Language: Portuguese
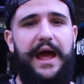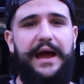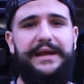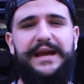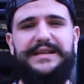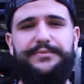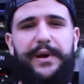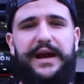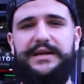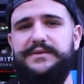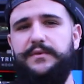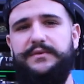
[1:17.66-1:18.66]
Aqui as
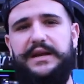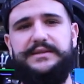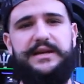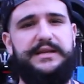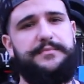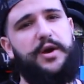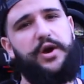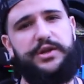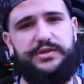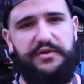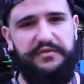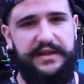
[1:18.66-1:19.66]
marcas vão trazer as
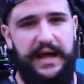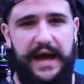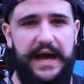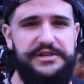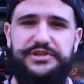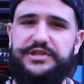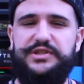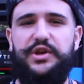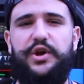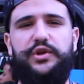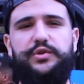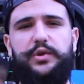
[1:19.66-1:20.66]
maiores novidades,
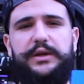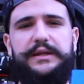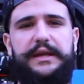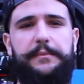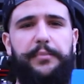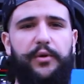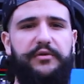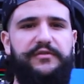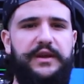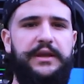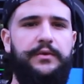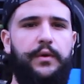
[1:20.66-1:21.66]
tudo que tem por
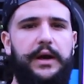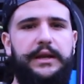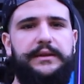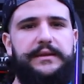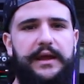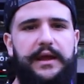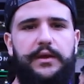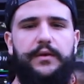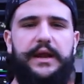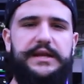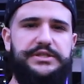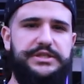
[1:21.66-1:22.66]
vir no ano inteiro,
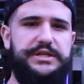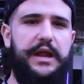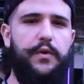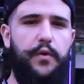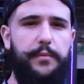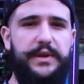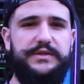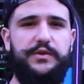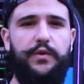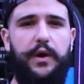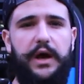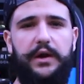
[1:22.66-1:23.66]
né? A gente está no começo
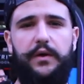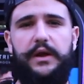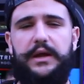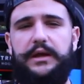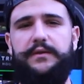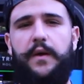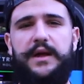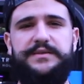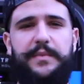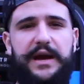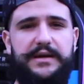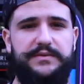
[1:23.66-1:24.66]
do ano, então as
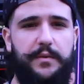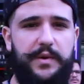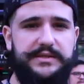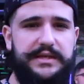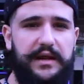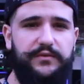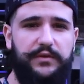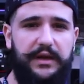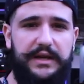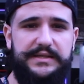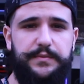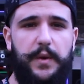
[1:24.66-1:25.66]
marcas vão mostrar tudo
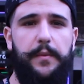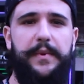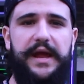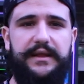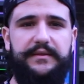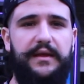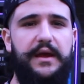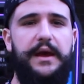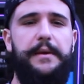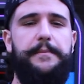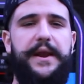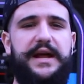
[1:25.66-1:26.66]
que eles prometem
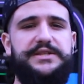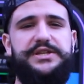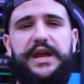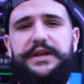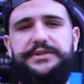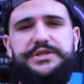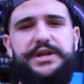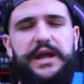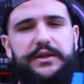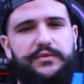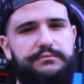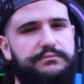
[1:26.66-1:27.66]
para a gente,
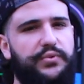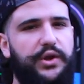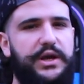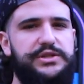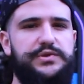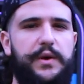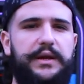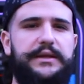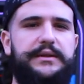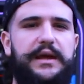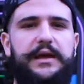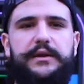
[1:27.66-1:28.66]
né? Durante o ano
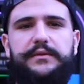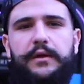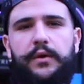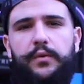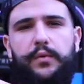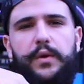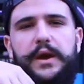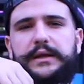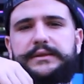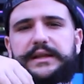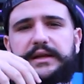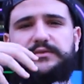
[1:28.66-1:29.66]
inteiro, então
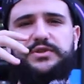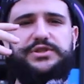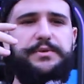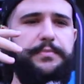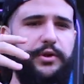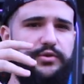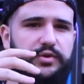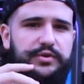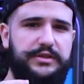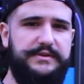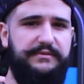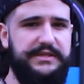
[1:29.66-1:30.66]
tanto de
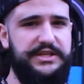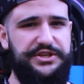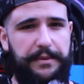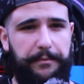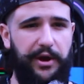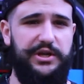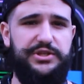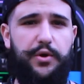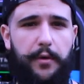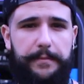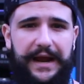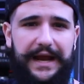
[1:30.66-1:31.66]
produtos que você já pode
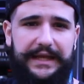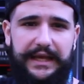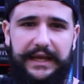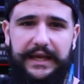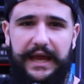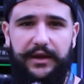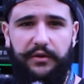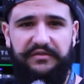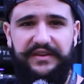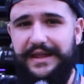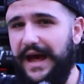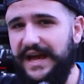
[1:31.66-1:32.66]
comprar aqui, que é
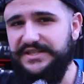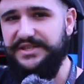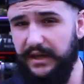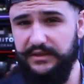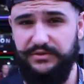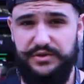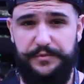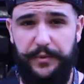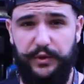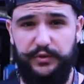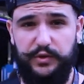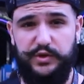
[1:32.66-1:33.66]
novidade, tanto de
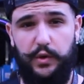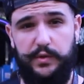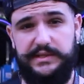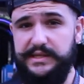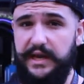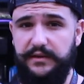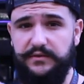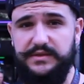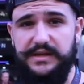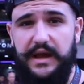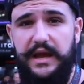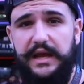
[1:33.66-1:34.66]
produtos
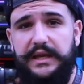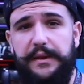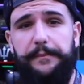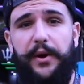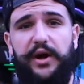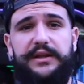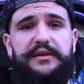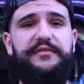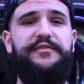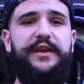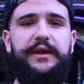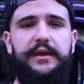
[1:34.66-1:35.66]
conceitos que podem
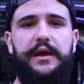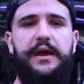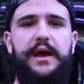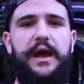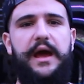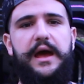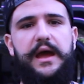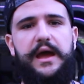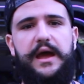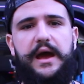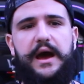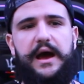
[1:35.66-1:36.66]
vir
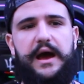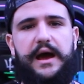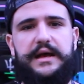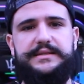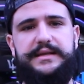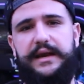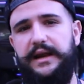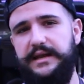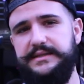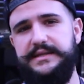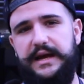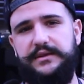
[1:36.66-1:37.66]
é, a serem
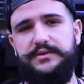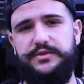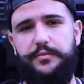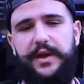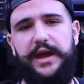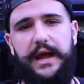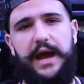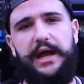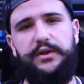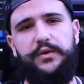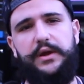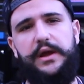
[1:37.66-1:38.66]
lançados no
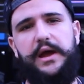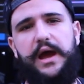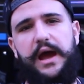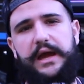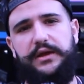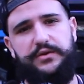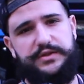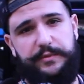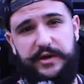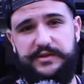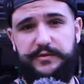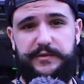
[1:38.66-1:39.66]
mercado aí nos
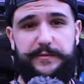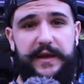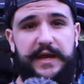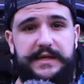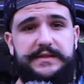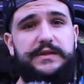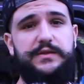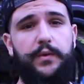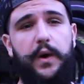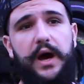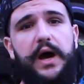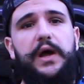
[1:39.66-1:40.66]
próximos meses,
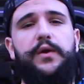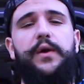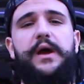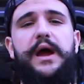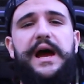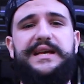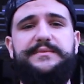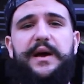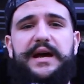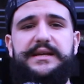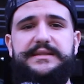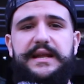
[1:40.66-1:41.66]
no ano. As
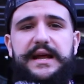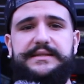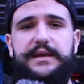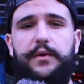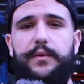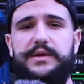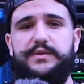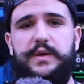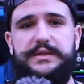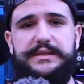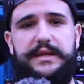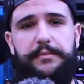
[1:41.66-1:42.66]
marcas trazem algumas
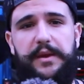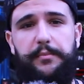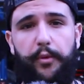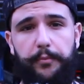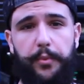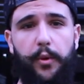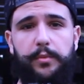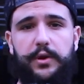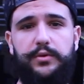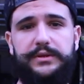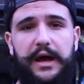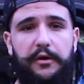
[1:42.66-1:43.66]
coisas também para o
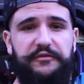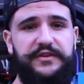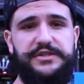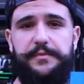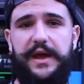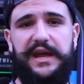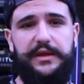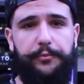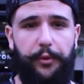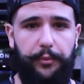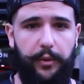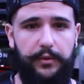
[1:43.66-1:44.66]
público, dá o feedback
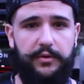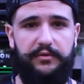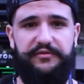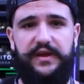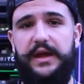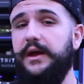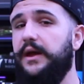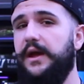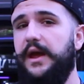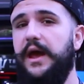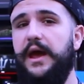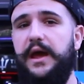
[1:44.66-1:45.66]
para o público ver,
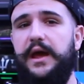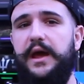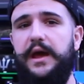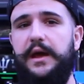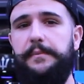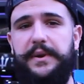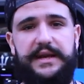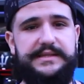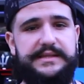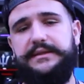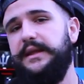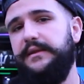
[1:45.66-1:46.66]
é, para
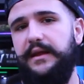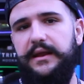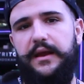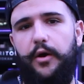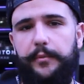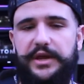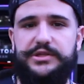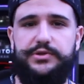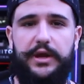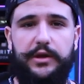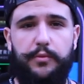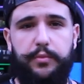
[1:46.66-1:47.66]
eles entenderem realmente o
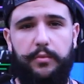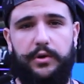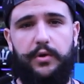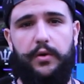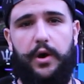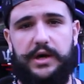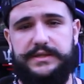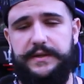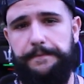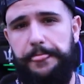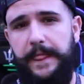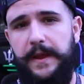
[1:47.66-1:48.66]
que, que o público gosta.